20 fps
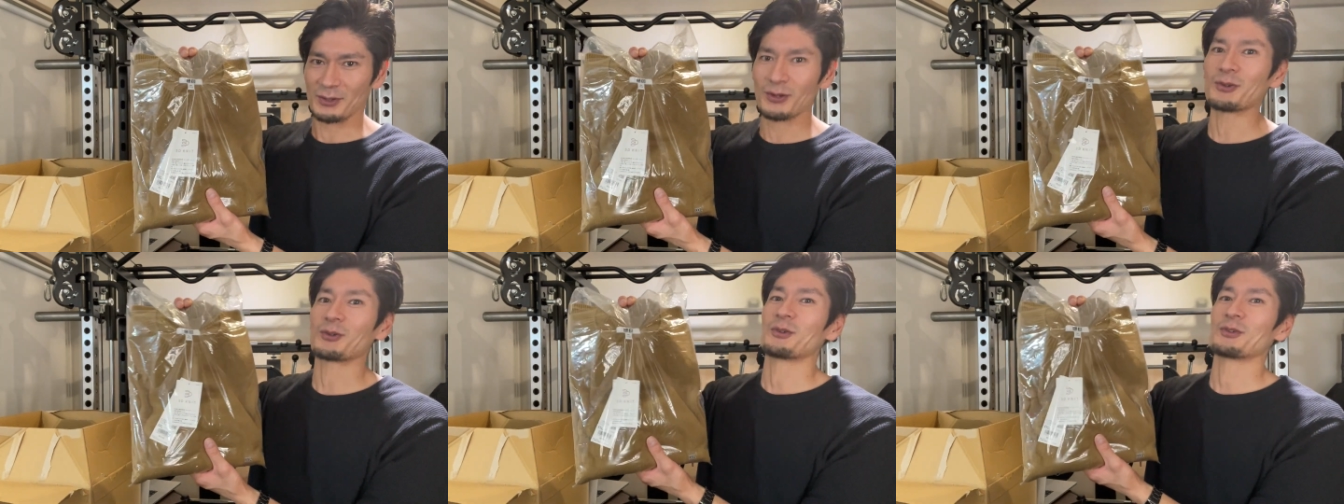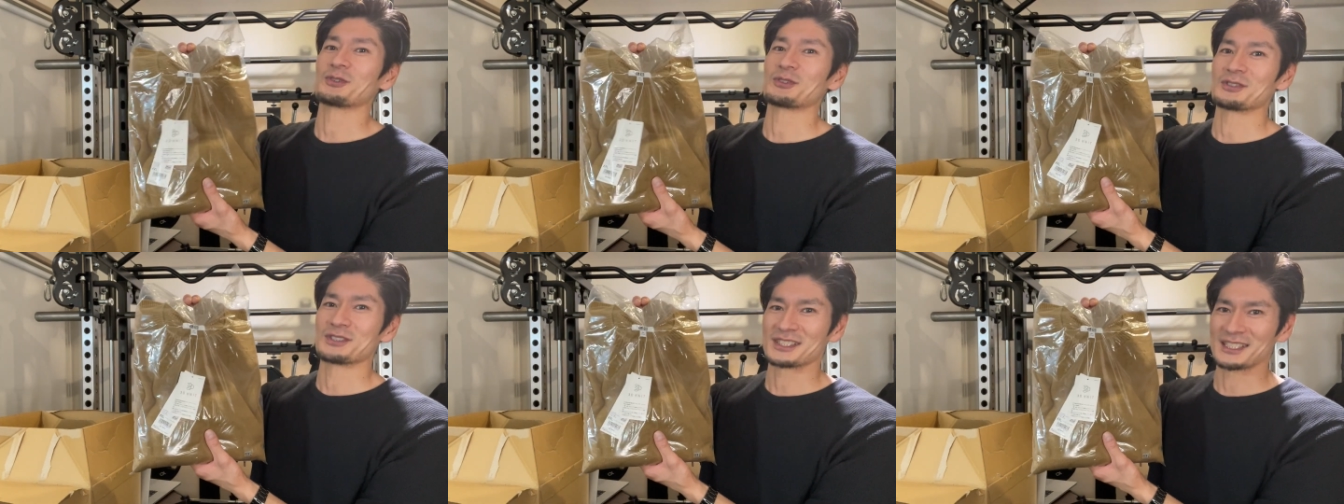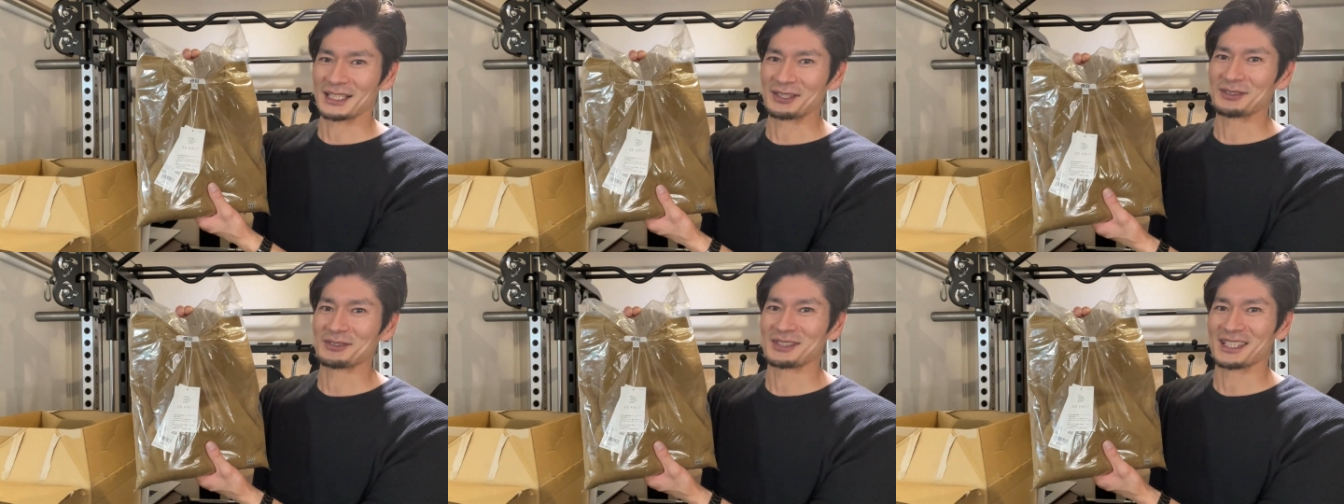を購入し
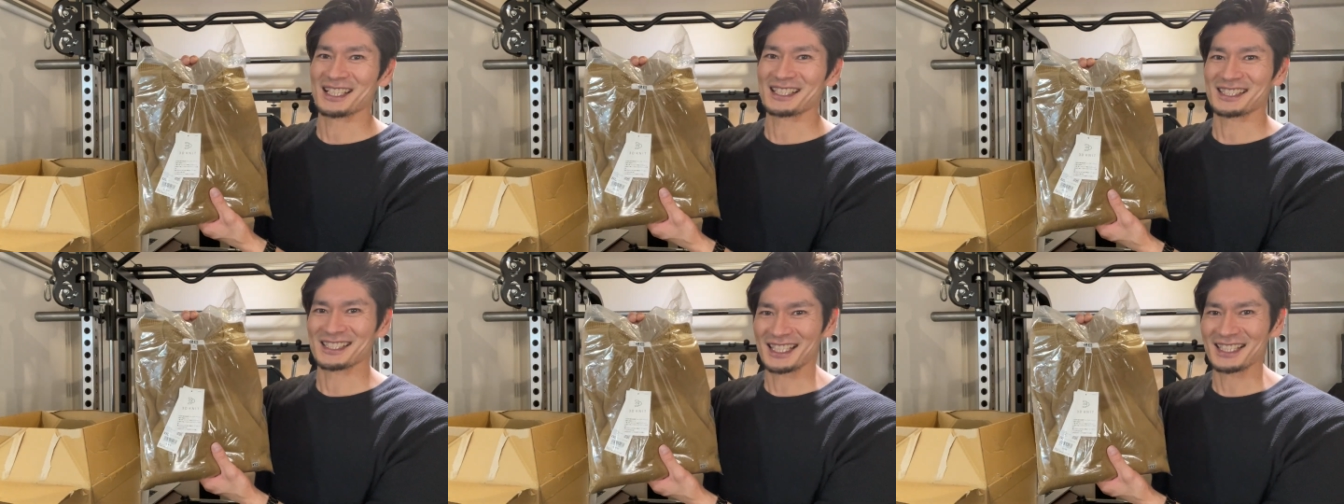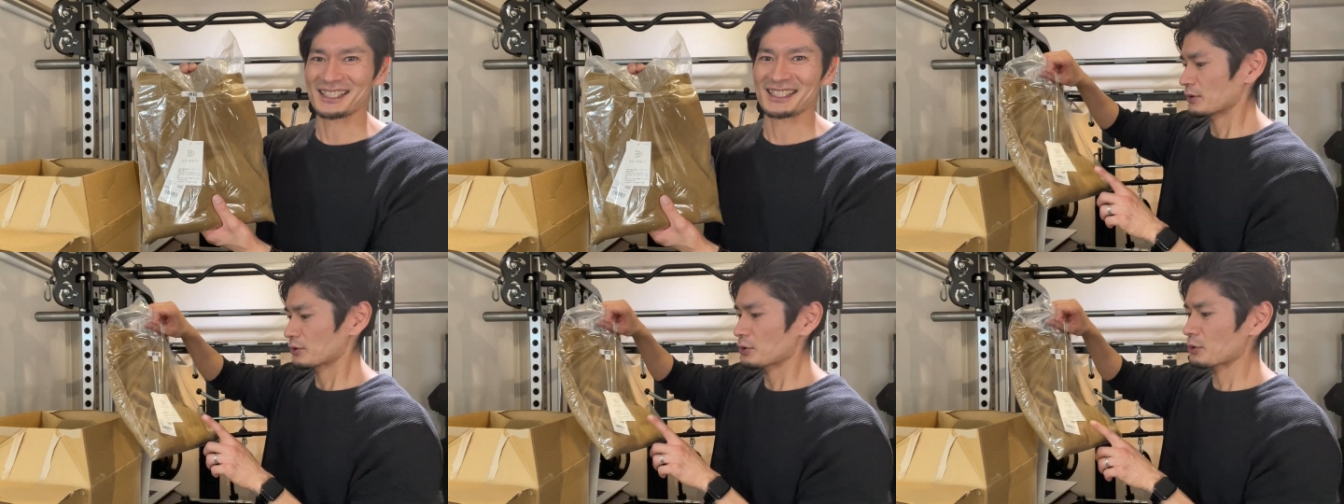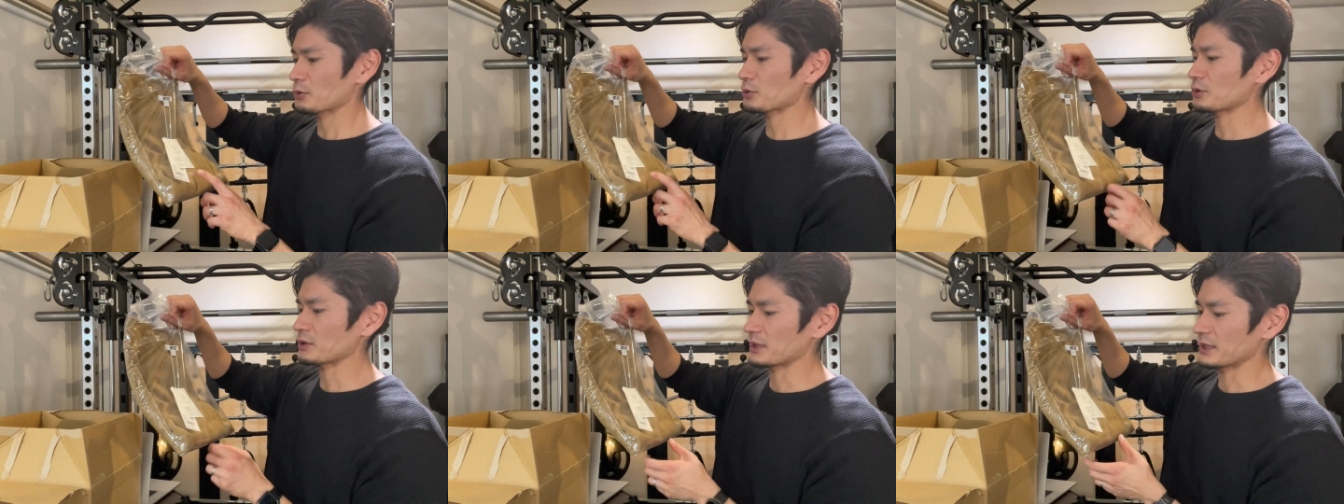たという感じですと
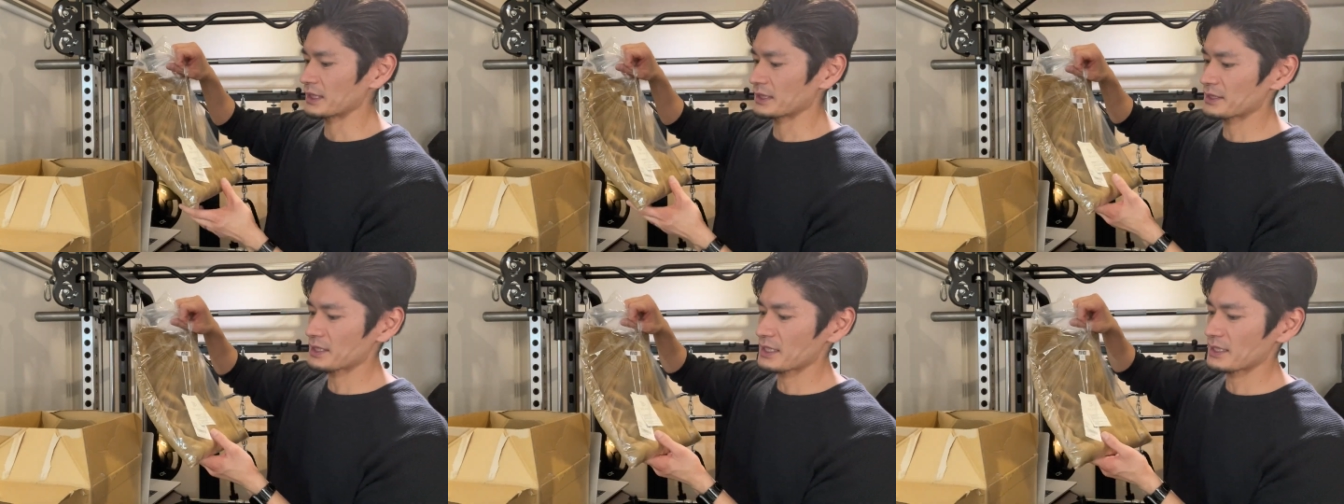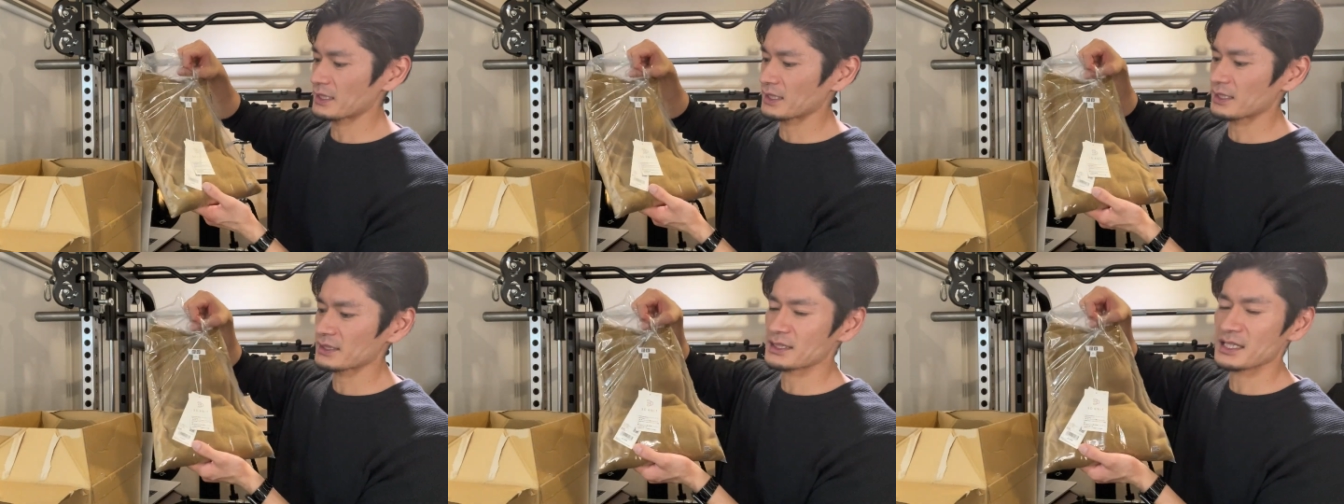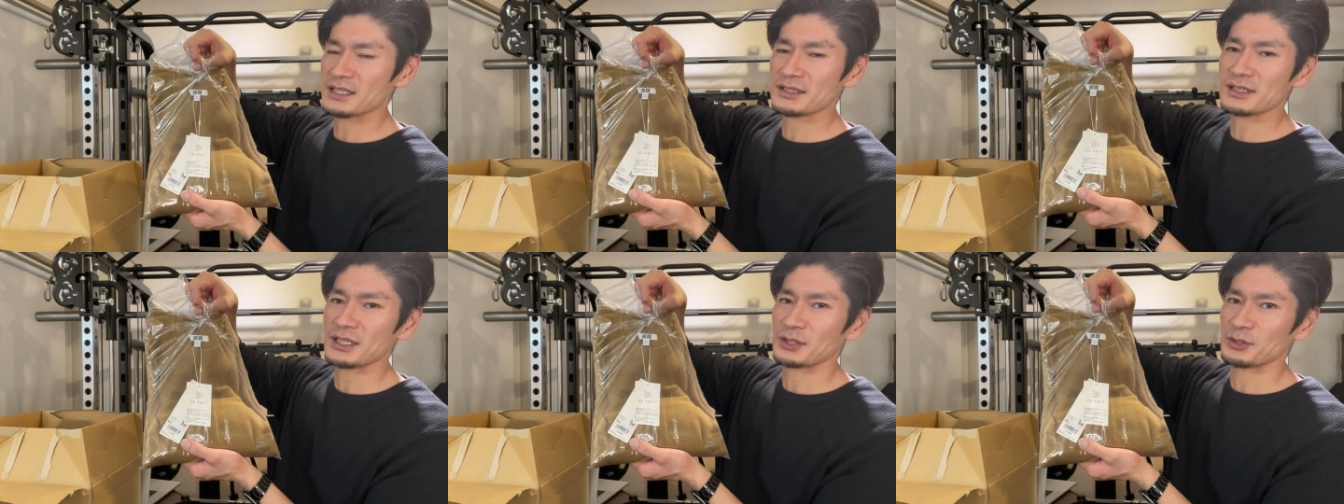いうことでね定価が
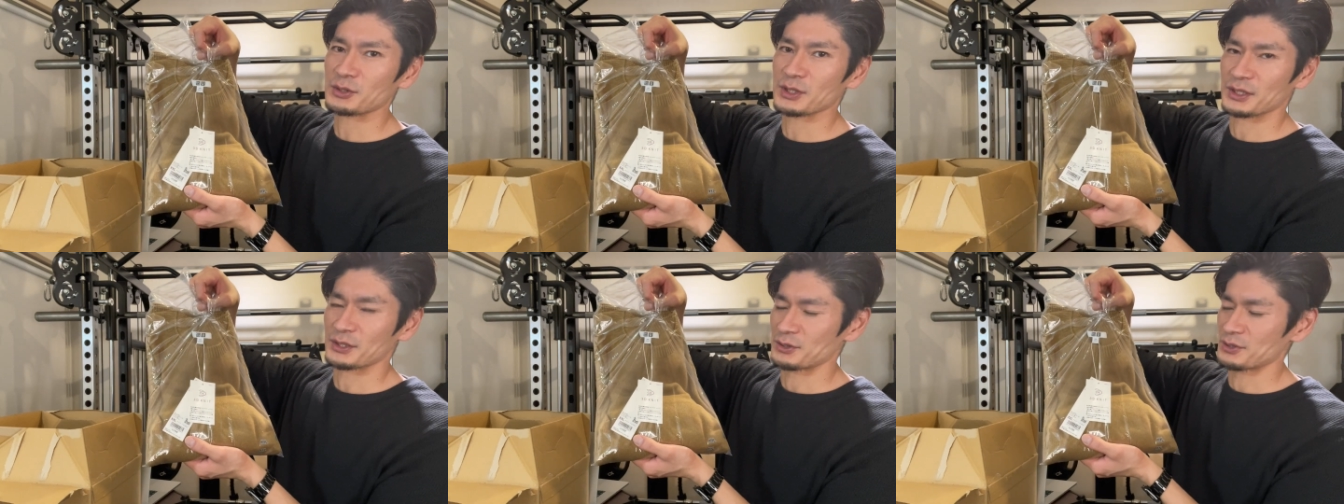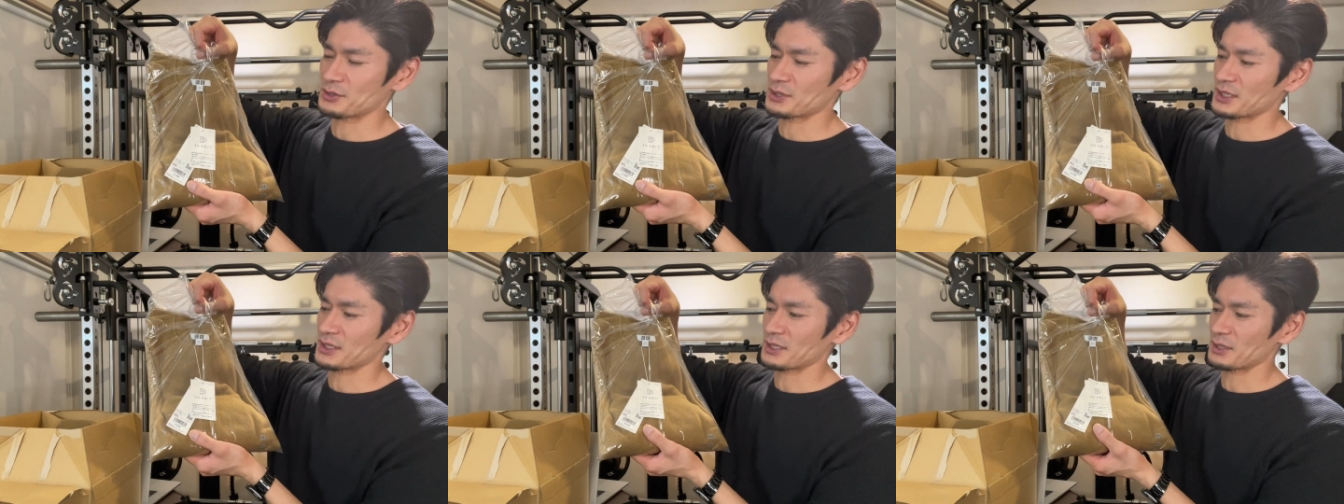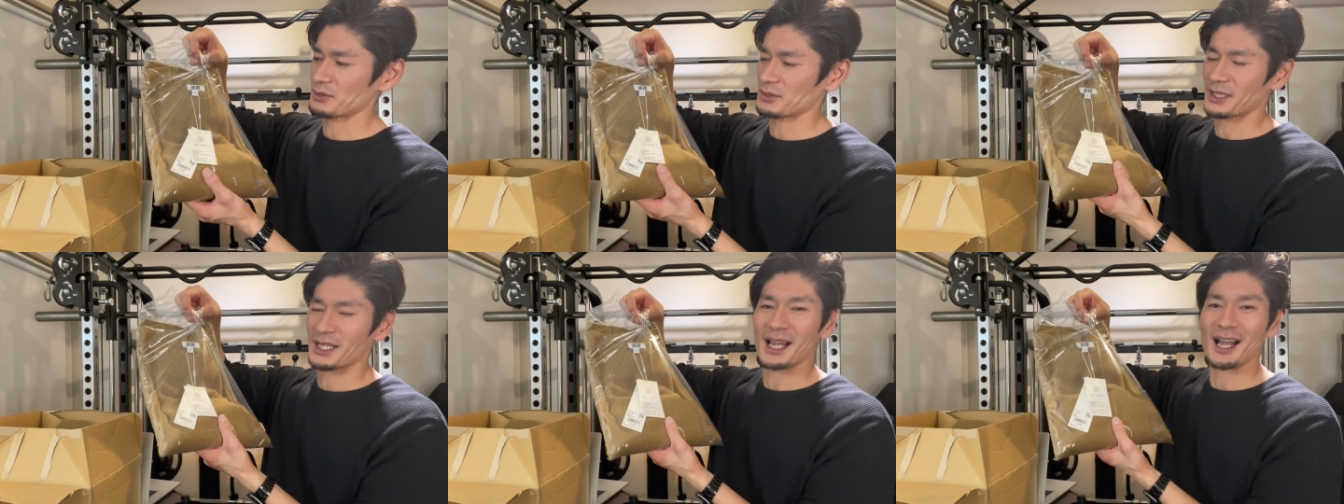3990円なので、